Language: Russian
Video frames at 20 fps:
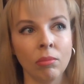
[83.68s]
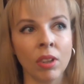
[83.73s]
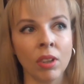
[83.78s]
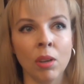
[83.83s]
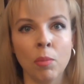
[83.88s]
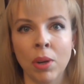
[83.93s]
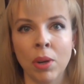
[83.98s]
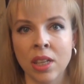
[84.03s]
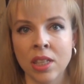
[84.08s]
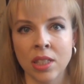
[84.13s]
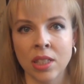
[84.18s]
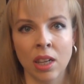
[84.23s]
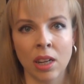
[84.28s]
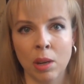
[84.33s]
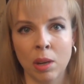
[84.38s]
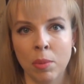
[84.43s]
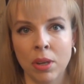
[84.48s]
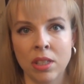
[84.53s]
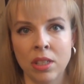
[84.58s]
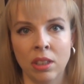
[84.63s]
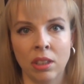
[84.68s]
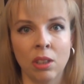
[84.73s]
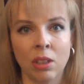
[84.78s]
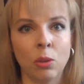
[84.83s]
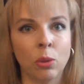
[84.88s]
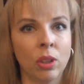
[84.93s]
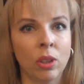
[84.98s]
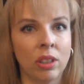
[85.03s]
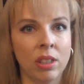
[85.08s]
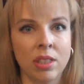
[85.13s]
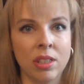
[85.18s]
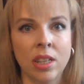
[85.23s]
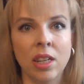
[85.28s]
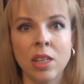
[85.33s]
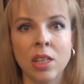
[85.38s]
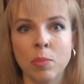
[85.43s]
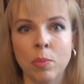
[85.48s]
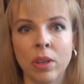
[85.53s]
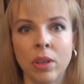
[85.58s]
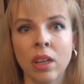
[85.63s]
Мои старые ботинки куда-то
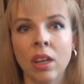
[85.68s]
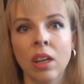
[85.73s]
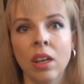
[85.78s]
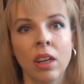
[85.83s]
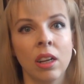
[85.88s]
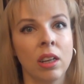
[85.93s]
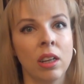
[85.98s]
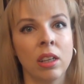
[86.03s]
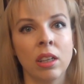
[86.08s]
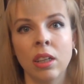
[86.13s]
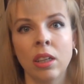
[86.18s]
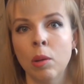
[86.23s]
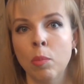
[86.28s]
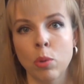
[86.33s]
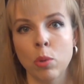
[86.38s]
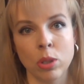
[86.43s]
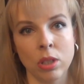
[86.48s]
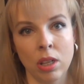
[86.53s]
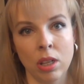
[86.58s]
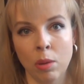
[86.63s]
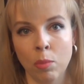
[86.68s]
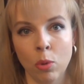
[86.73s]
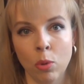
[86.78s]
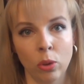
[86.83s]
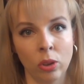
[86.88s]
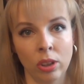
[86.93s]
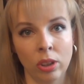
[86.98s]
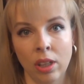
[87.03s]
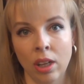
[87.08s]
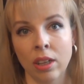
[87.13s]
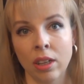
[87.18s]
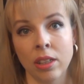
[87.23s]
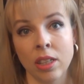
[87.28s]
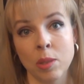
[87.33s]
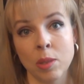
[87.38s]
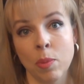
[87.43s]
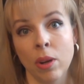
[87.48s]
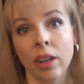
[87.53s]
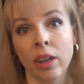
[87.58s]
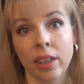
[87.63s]
делись, мы э, их после ремонта так и не
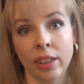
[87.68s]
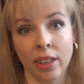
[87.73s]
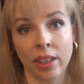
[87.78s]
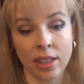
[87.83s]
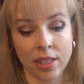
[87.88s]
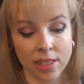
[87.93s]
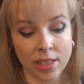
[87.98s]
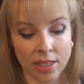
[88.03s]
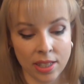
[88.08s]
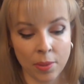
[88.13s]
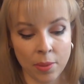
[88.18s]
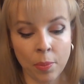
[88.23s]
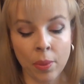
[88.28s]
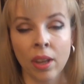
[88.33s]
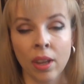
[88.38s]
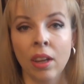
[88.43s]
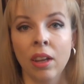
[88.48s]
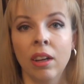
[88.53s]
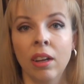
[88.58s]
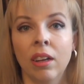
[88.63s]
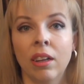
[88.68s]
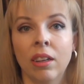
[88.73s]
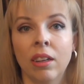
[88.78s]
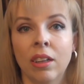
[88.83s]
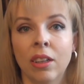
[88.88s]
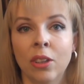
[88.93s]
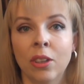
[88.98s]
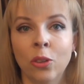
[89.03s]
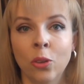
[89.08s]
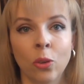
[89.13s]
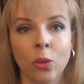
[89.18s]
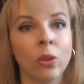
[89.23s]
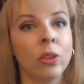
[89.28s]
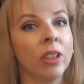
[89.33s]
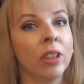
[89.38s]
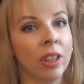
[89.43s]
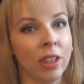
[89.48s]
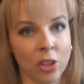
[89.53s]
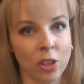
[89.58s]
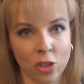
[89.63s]
смогли найти, а, но
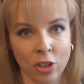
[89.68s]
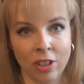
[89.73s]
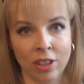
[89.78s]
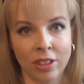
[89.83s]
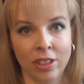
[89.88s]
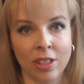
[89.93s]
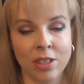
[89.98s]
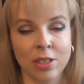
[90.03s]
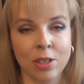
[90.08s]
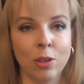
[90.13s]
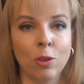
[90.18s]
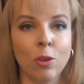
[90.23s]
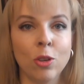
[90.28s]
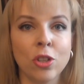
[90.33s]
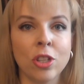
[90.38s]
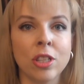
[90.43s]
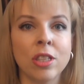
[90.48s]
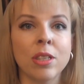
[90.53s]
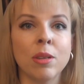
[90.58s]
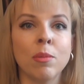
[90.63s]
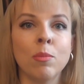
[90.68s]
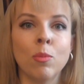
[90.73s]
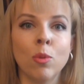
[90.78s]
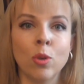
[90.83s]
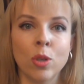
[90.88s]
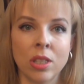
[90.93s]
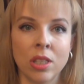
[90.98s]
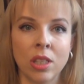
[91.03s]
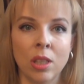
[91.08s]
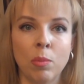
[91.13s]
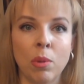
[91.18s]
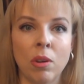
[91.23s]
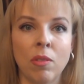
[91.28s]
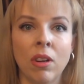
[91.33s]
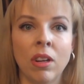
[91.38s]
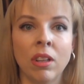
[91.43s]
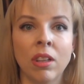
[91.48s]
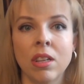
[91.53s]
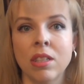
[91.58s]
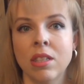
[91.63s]
на лыжах кататься хочется. Мой сын
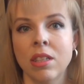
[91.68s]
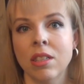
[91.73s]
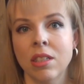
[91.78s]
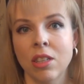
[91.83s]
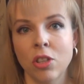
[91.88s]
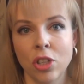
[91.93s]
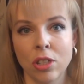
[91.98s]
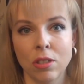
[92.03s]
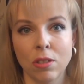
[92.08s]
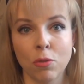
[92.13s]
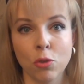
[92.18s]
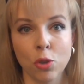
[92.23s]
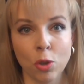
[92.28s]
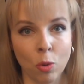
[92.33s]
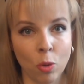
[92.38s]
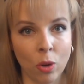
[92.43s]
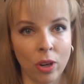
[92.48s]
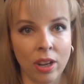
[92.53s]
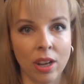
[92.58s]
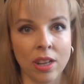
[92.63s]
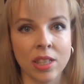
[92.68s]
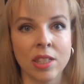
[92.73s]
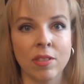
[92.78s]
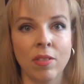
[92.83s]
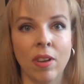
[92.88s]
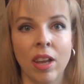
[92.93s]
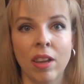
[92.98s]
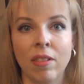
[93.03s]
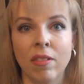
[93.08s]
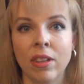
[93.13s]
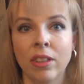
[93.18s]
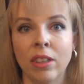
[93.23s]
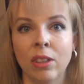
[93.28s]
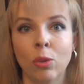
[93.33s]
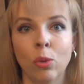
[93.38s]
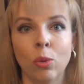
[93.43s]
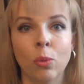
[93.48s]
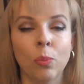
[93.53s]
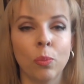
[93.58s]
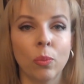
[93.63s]
первоклассник сейчас в школе осваивает
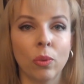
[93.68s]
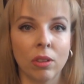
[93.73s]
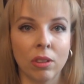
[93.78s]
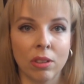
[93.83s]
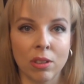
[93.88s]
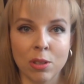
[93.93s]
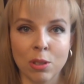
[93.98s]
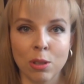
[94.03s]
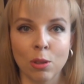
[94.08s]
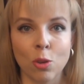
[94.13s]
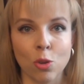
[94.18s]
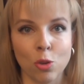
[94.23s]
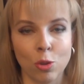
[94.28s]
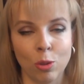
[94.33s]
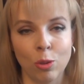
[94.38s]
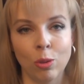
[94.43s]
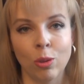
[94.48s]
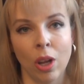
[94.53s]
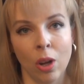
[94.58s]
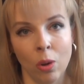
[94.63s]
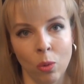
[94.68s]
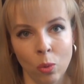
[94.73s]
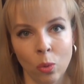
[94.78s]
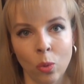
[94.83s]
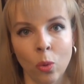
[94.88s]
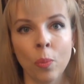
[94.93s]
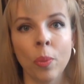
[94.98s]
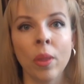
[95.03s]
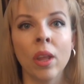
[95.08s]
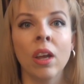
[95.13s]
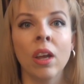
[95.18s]
эту э, сложную науку.